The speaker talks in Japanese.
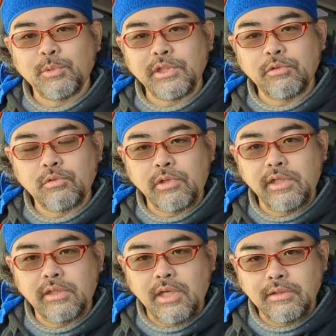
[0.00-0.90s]
アンモナイト取れ
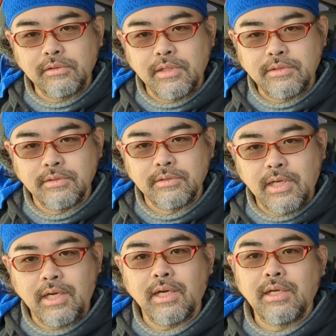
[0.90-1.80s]
たんです
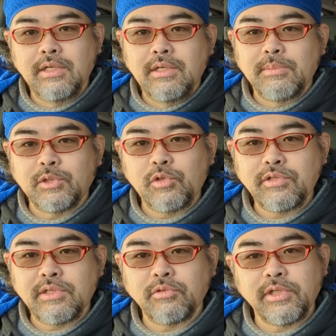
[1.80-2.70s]
が、まあ、今
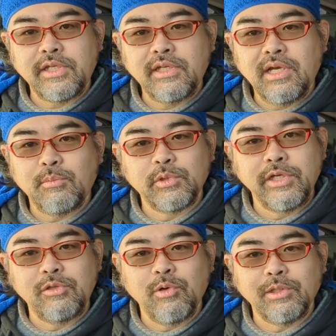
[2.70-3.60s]
年はそんなに
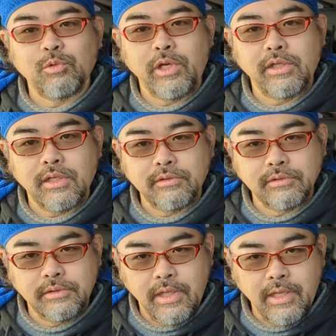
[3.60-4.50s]
アンモナイトは取れな
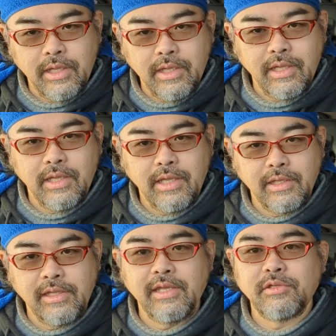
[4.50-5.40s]
くて、
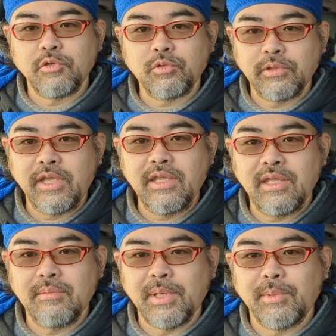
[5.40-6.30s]
えー、でちょっとね、
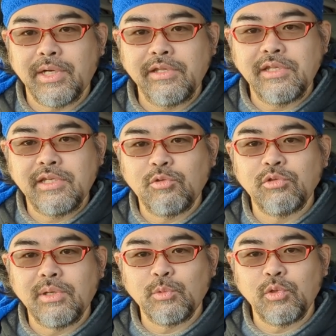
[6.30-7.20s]
えー、まあ、バラに飛
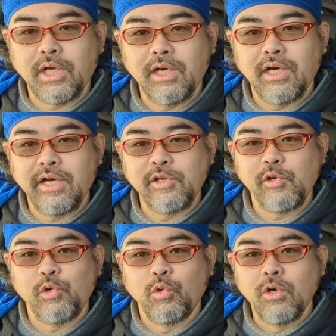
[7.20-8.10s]
んだものがいろ
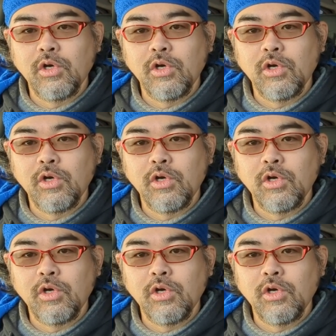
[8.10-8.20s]
いろ